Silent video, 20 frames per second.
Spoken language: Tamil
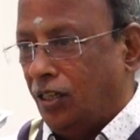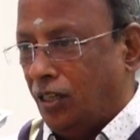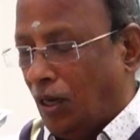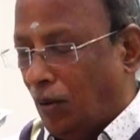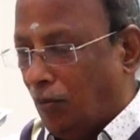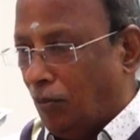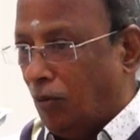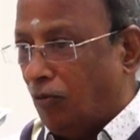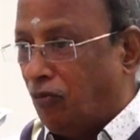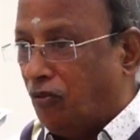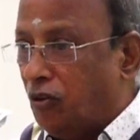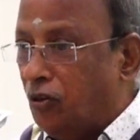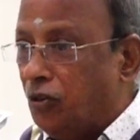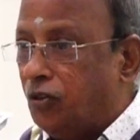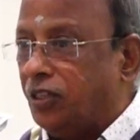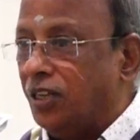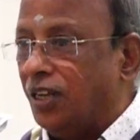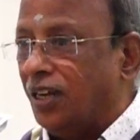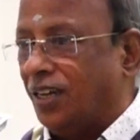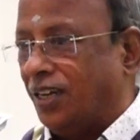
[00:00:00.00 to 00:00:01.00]
நம்ம
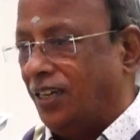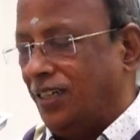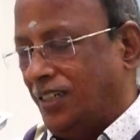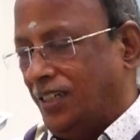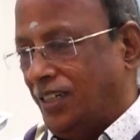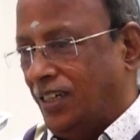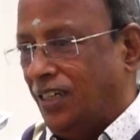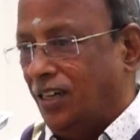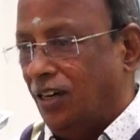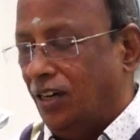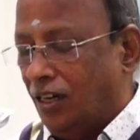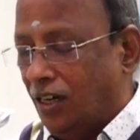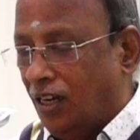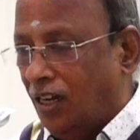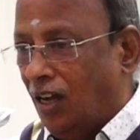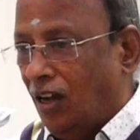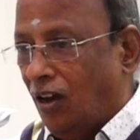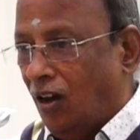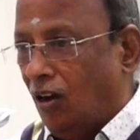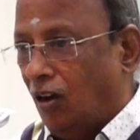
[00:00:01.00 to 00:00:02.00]
ஃப்யூச்சருக்கு
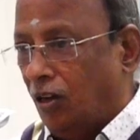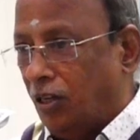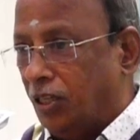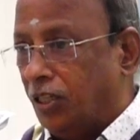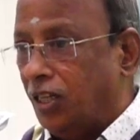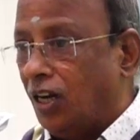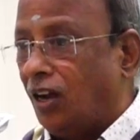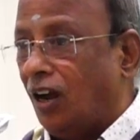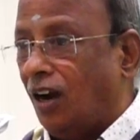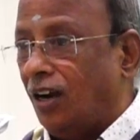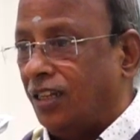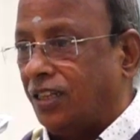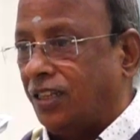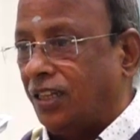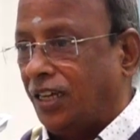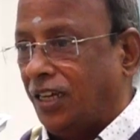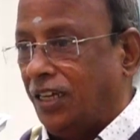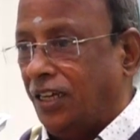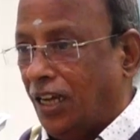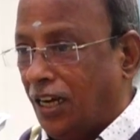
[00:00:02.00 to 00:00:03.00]

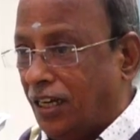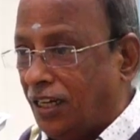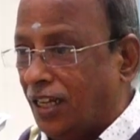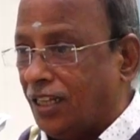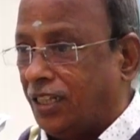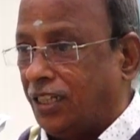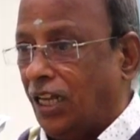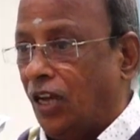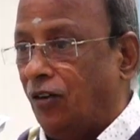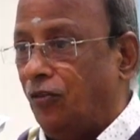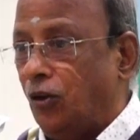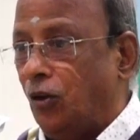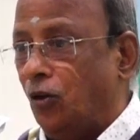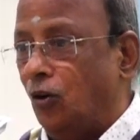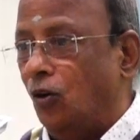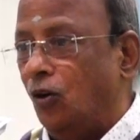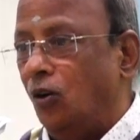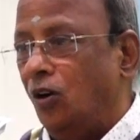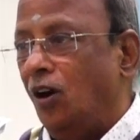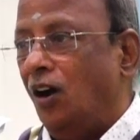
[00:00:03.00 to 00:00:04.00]
எதிர்காலத்துக்கு என்ன தேவையோ
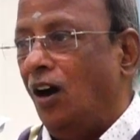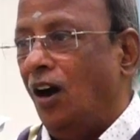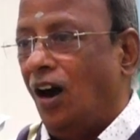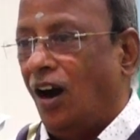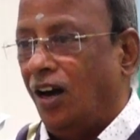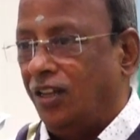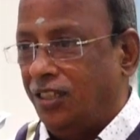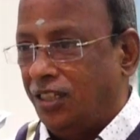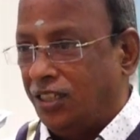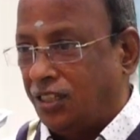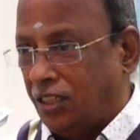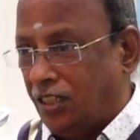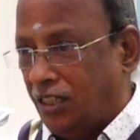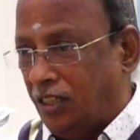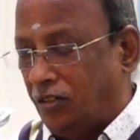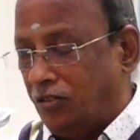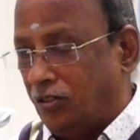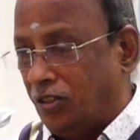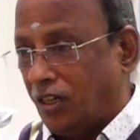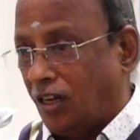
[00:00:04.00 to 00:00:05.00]
அது
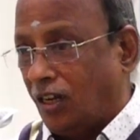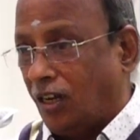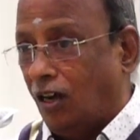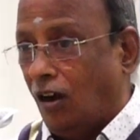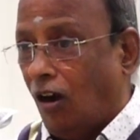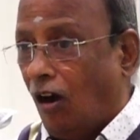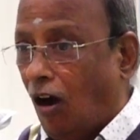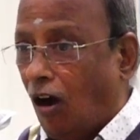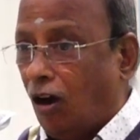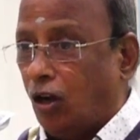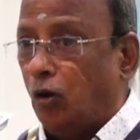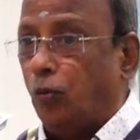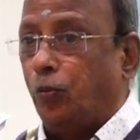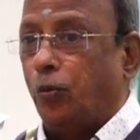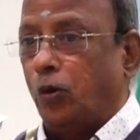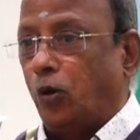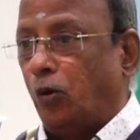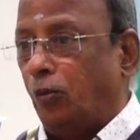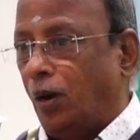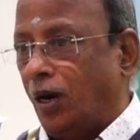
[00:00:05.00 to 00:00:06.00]
செய்ததற்கு
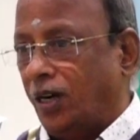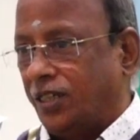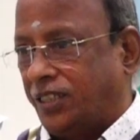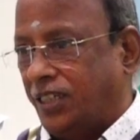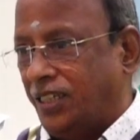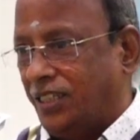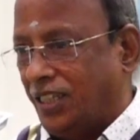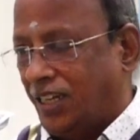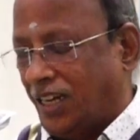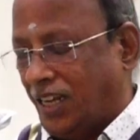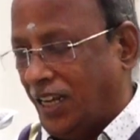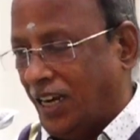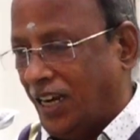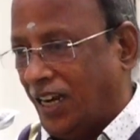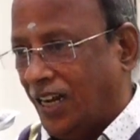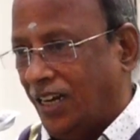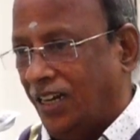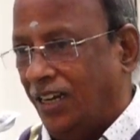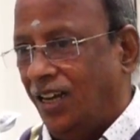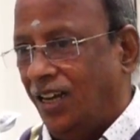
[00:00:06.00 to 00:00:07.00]
ஆக்கப்பூர்வமாக செய்திருக்கிறீர்கள்